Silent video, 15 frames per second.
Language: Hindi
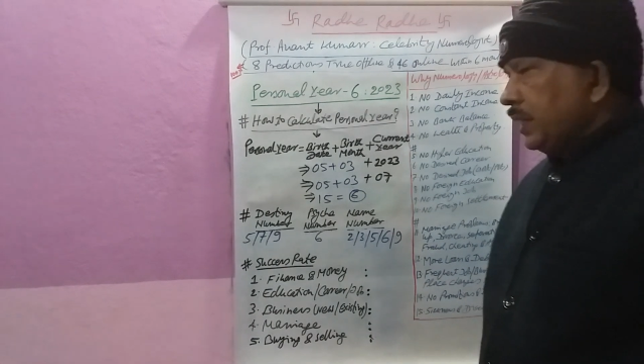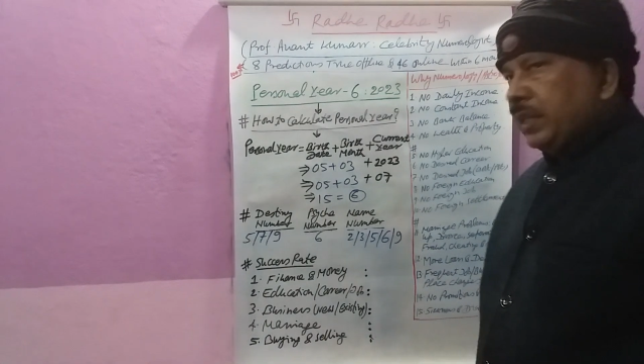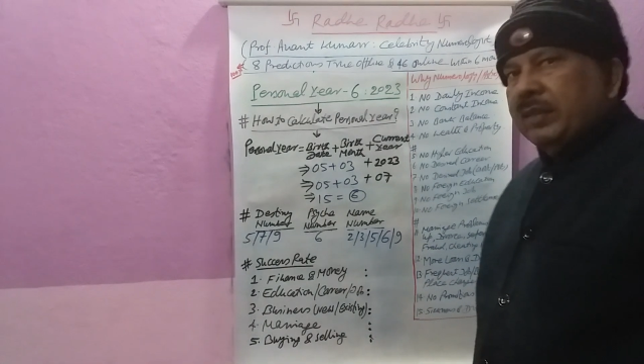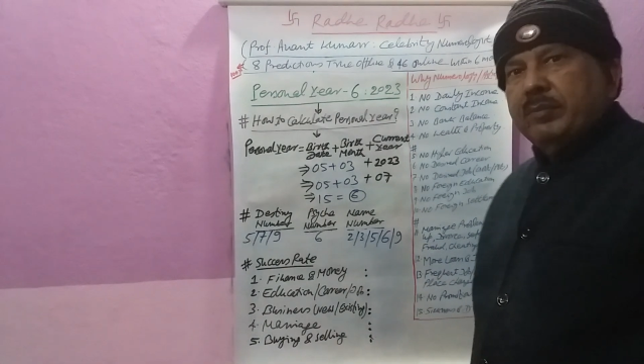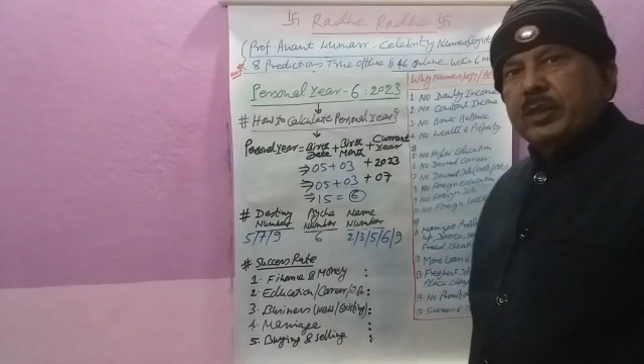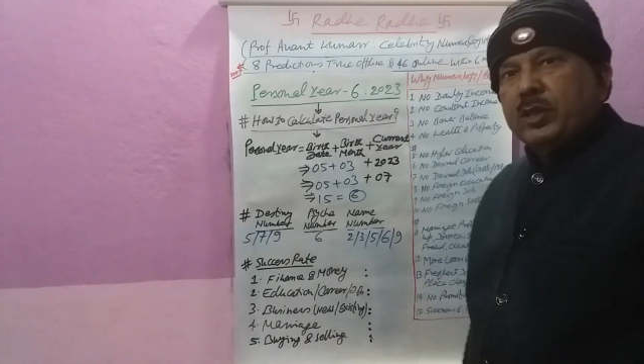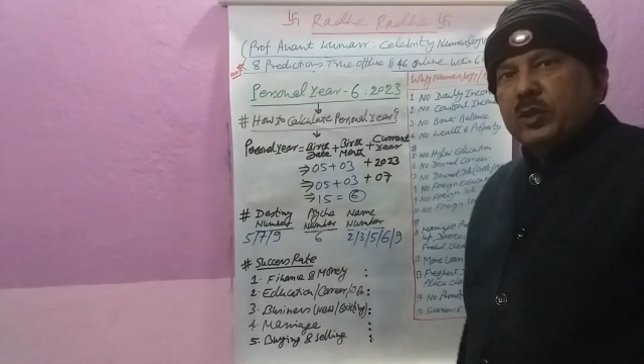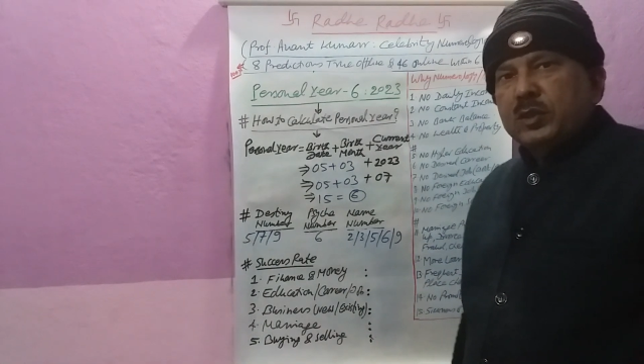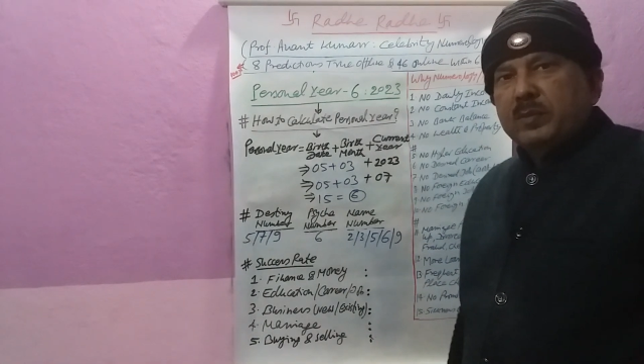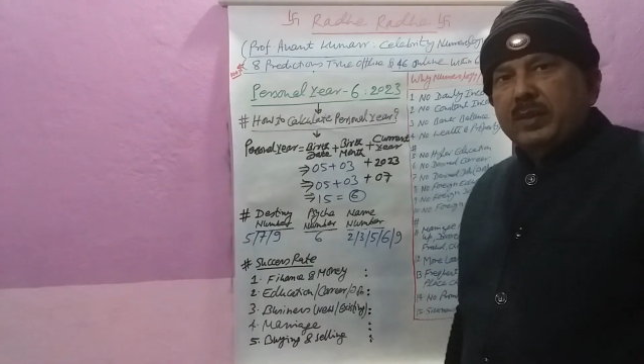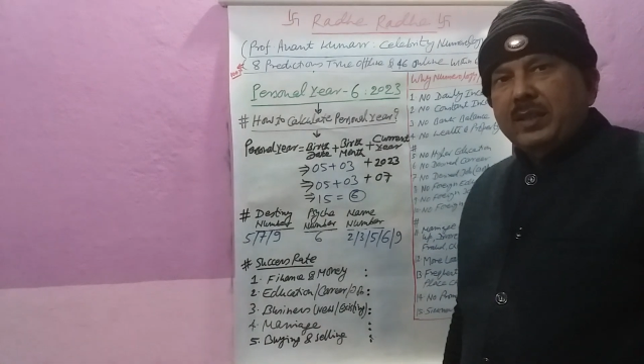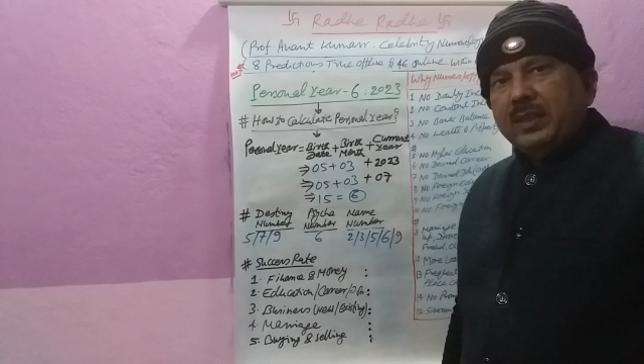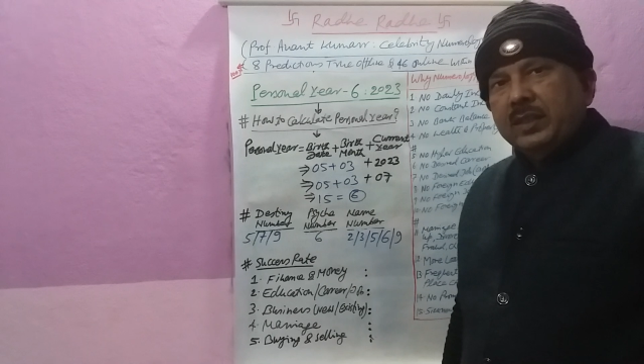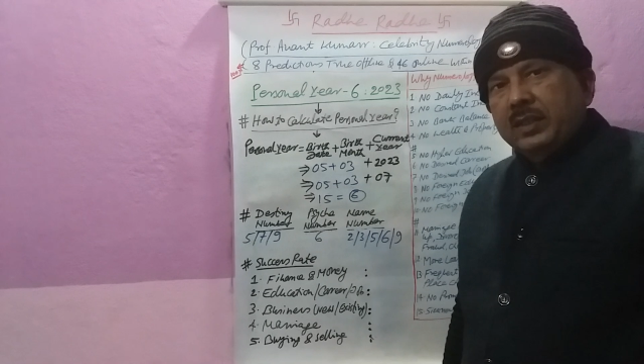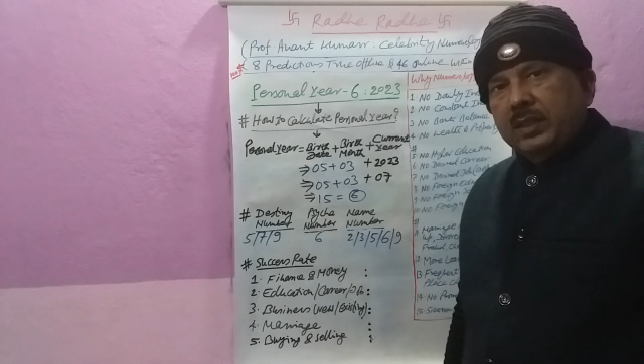सारे वीडियोस में
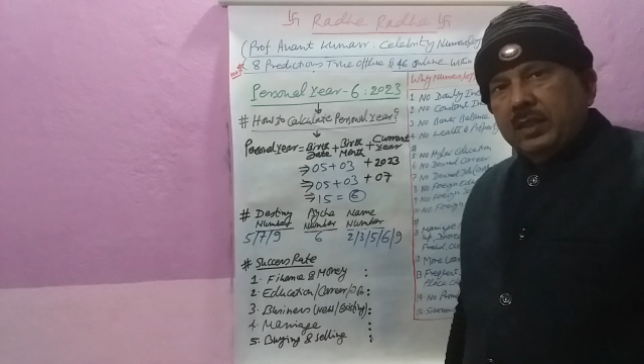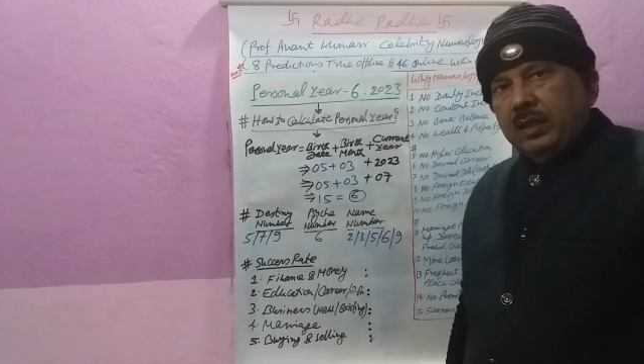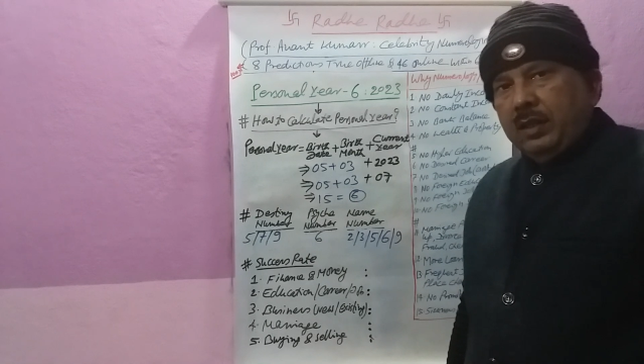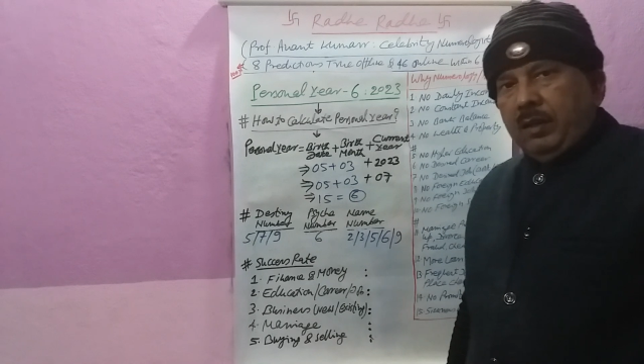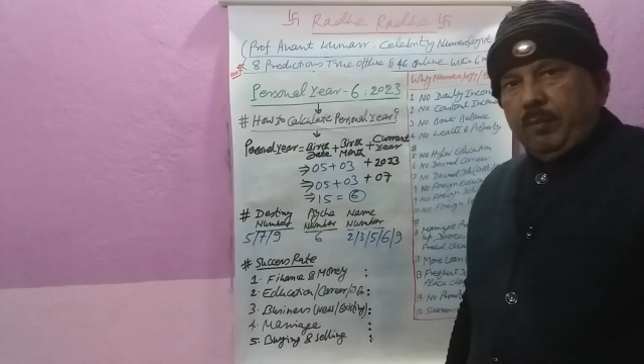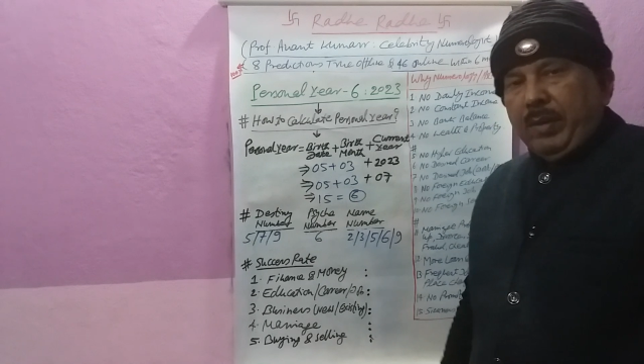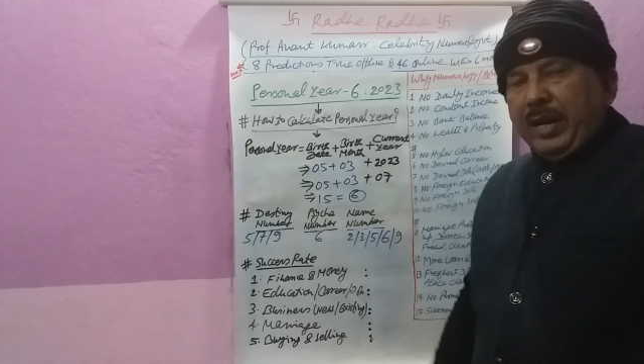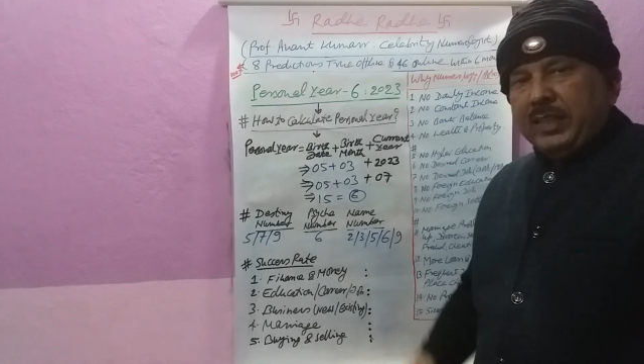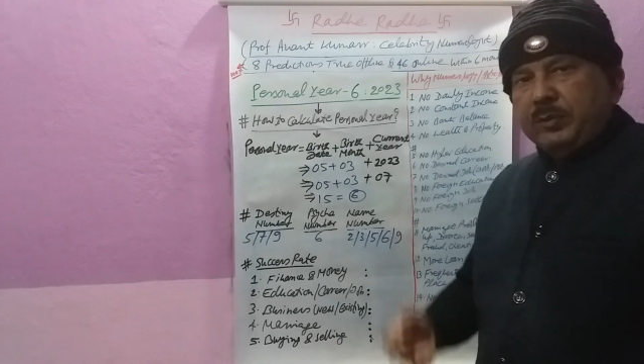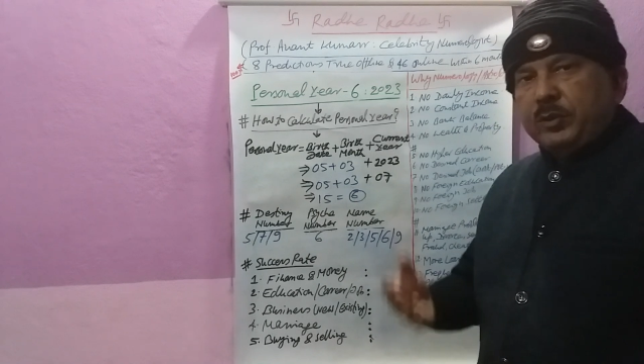पांच